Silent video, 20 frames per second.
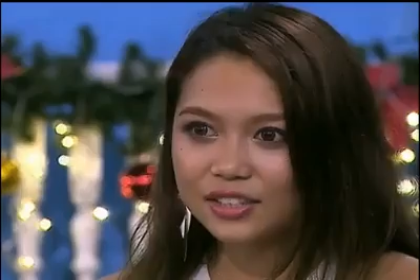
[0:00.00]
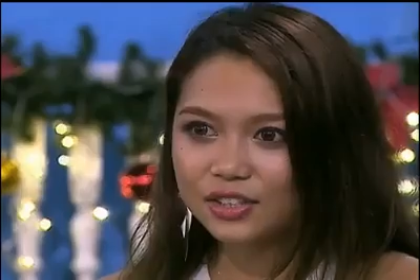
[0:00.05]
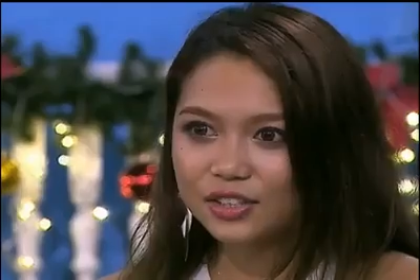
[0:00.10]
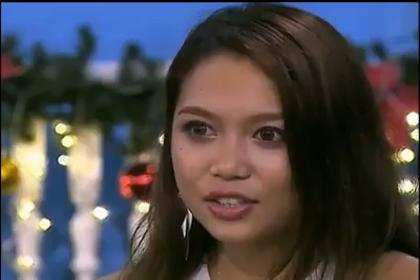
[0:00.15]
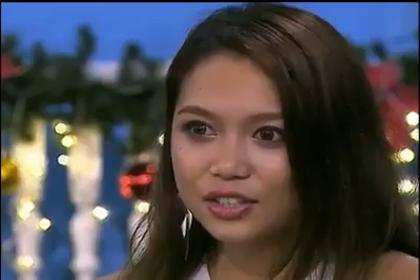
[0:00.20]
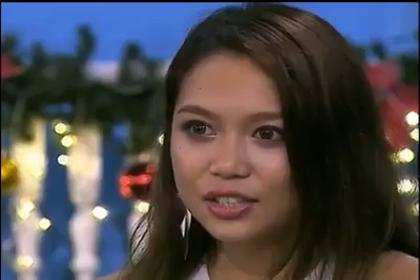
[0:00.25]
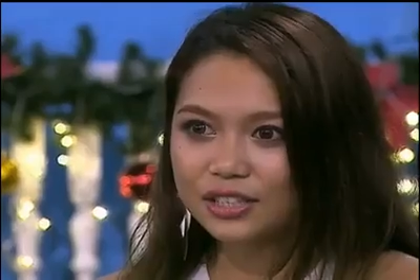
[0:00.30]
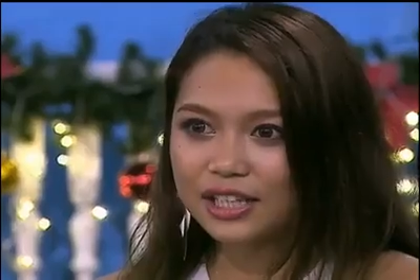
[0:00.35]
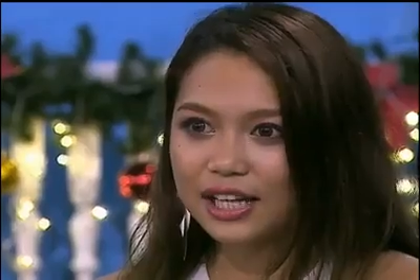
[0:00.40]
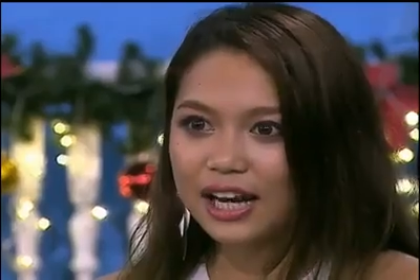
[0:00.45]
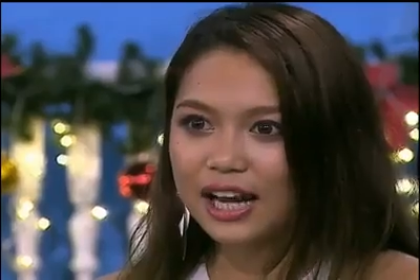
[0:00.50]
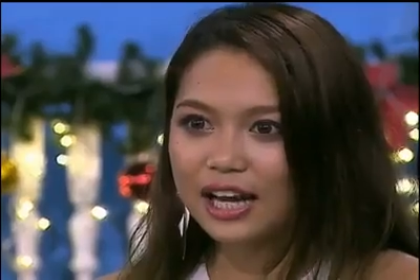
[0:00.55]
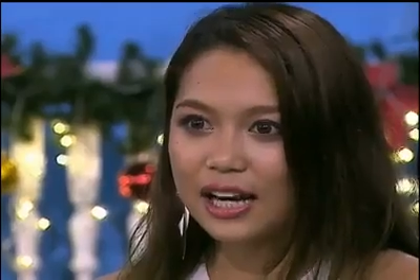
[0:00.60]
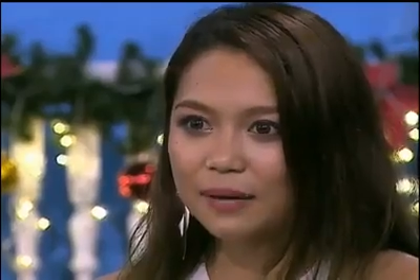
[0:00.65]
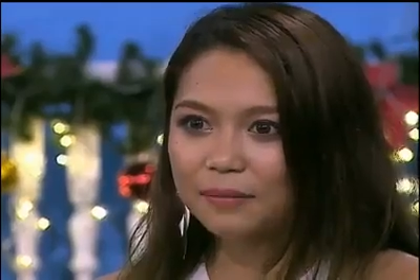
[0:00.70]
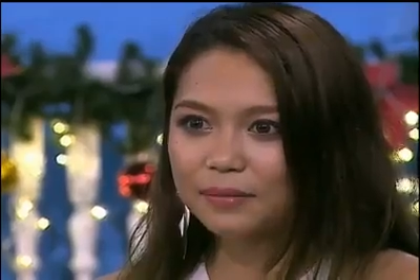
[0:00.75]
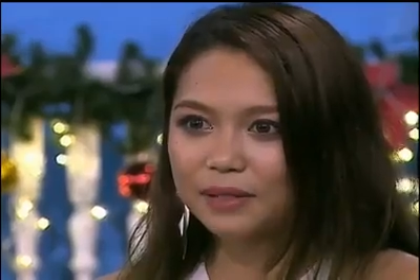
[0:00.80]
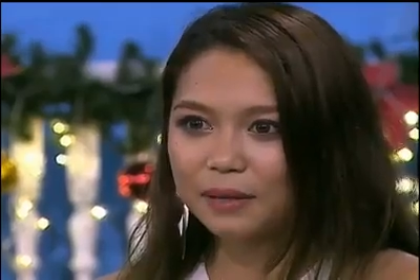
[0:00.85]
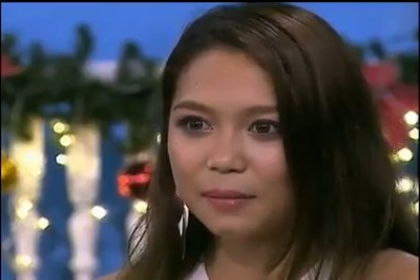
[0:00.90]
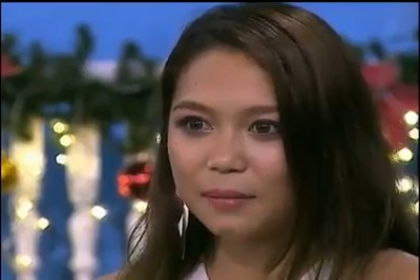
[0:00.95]
gusto,
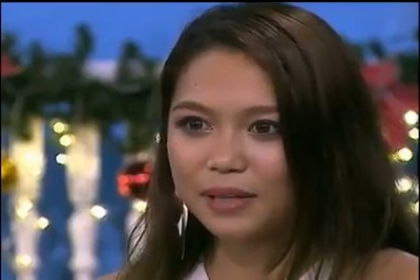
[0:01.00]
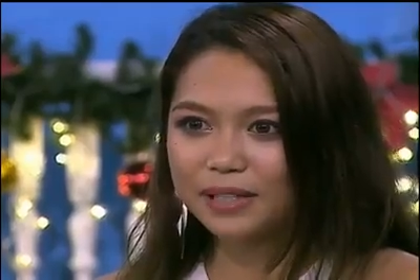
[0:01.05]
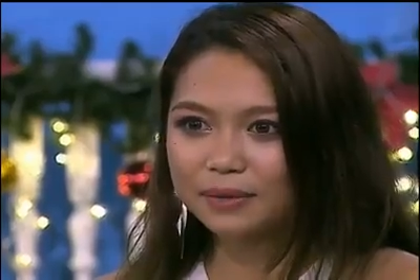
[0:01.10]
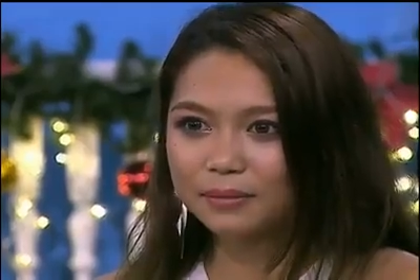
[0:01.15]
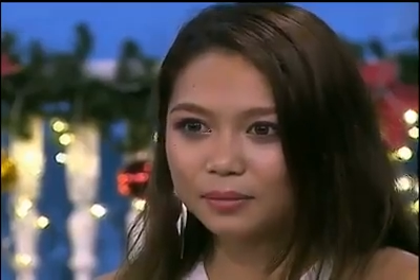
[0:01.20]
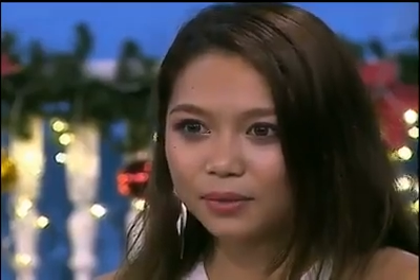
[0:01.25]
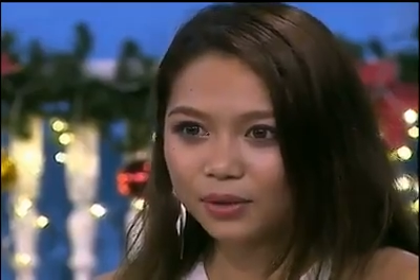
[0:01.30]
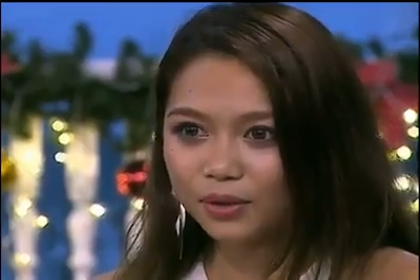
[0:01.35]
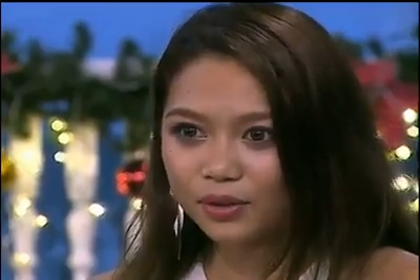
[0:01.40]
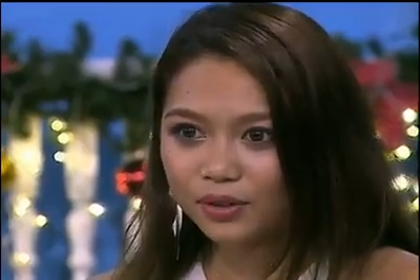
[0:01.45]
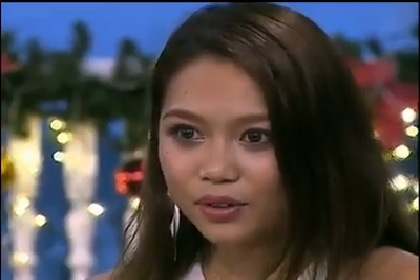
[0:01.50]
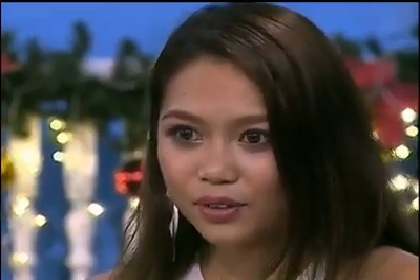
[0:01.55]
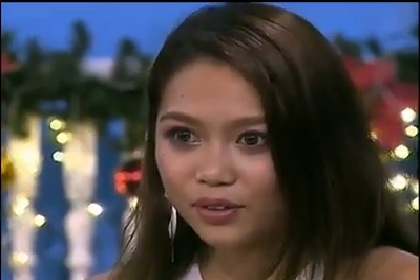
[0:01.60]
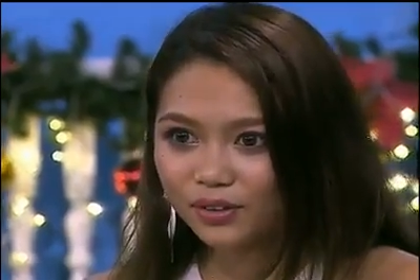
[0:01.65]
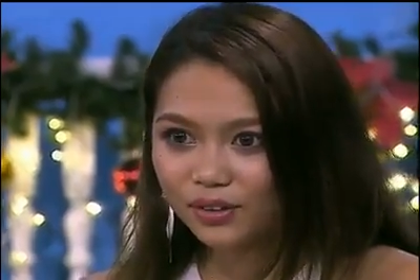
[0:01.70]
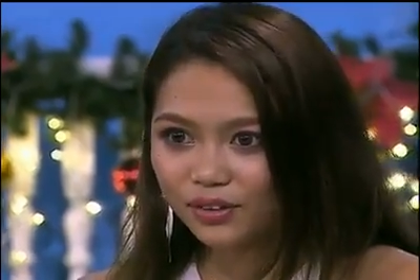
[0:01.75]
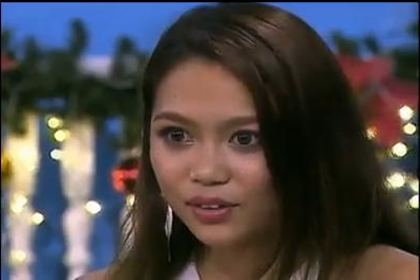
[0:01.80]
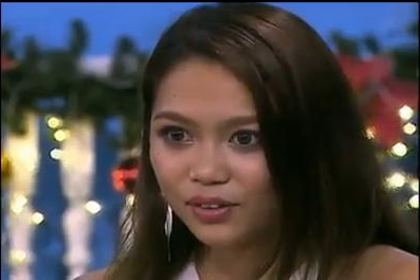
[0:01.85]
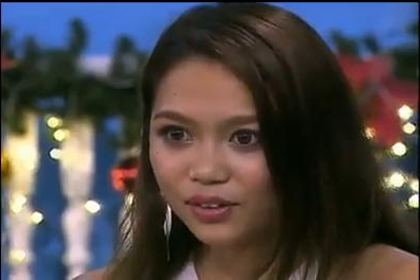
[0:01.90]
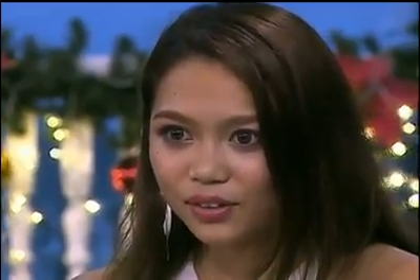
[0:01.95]
nararamdaman mo
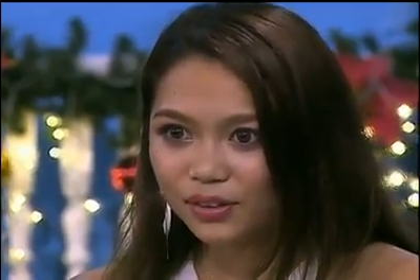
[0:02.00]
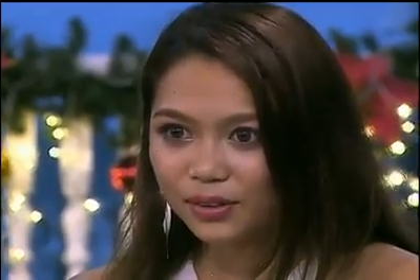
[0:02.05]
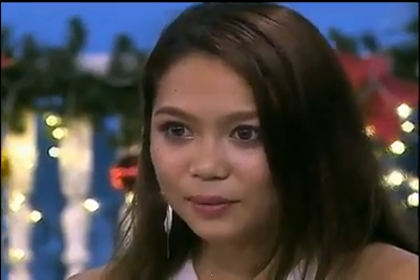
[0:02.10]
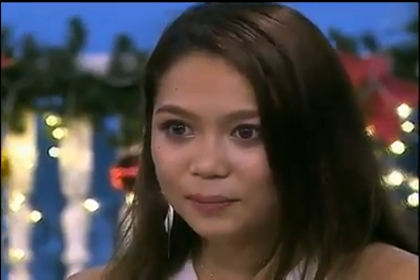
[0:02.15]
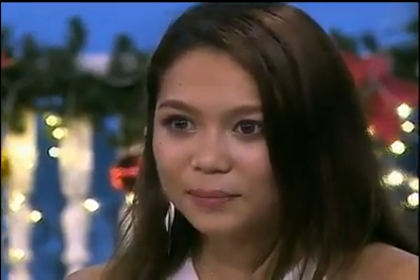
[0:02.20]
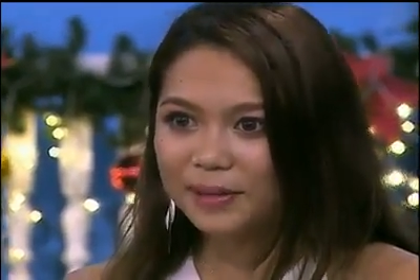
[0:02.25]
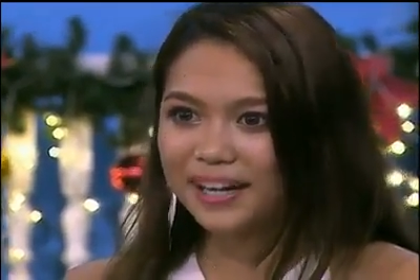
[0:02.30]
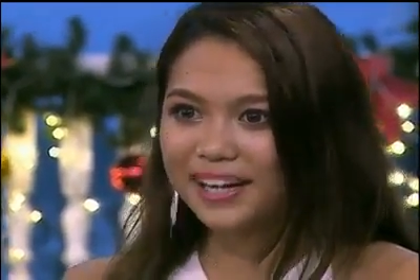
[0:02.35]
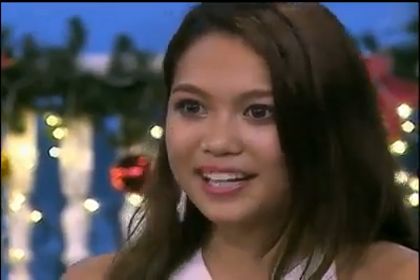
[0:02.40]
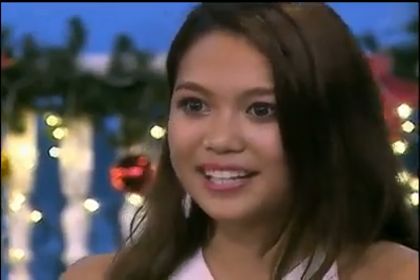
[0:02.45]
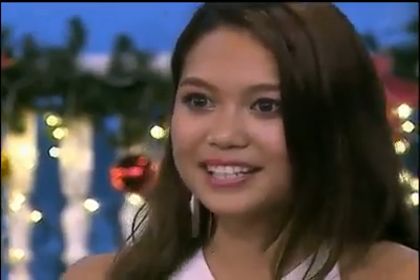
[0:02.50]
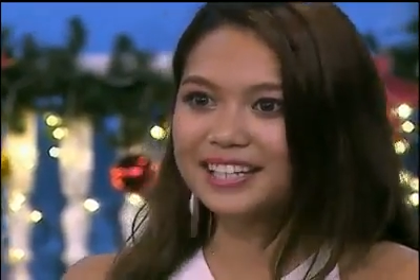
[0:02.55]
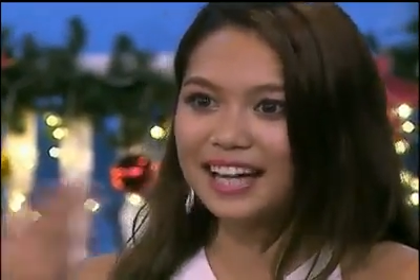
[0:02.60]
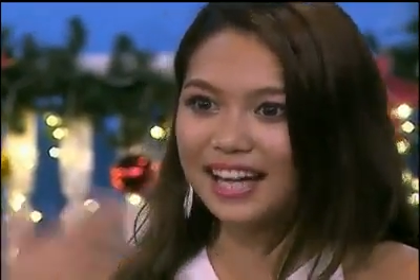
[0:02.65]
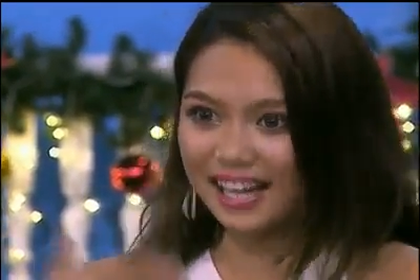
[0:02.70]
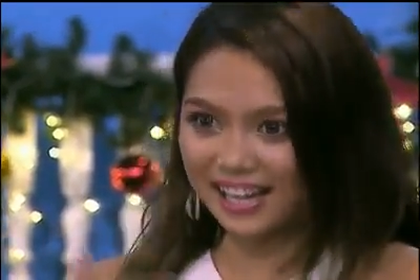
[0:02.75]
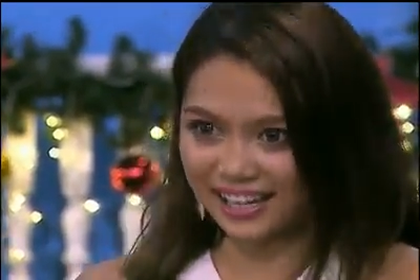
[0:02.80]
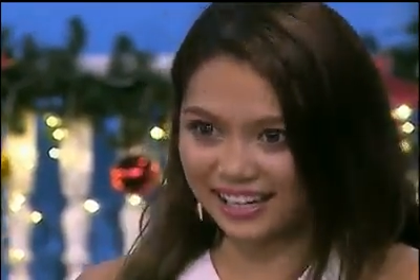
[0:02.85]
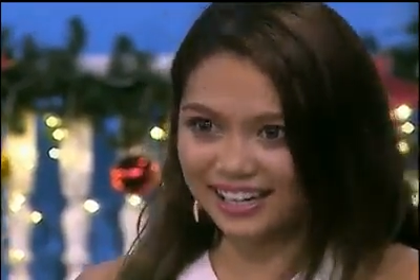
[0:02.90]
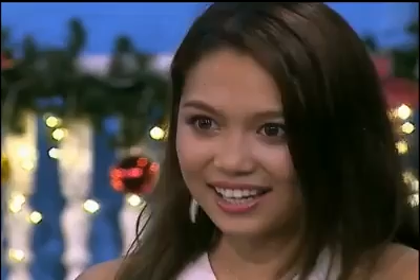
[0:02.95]
para
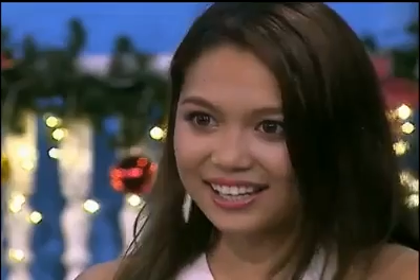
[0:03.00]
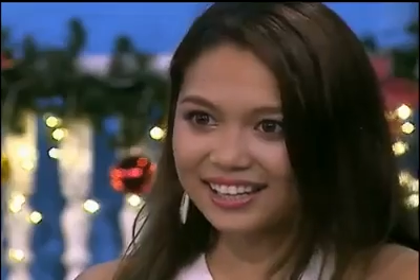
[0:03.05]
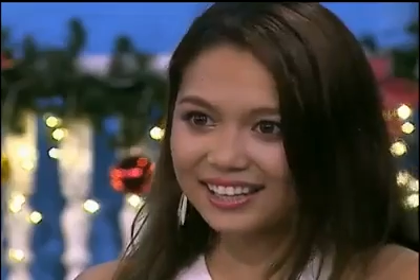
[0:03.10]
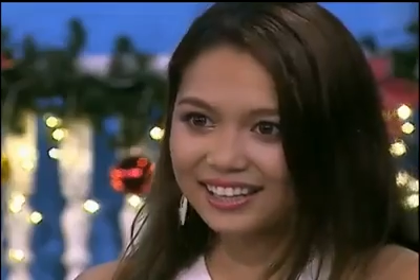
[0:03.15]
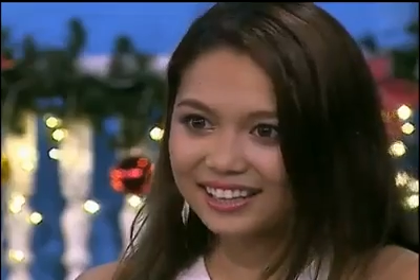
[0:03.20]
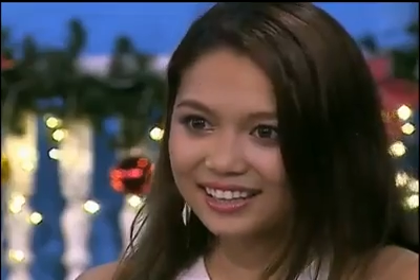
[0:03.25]
sa akin.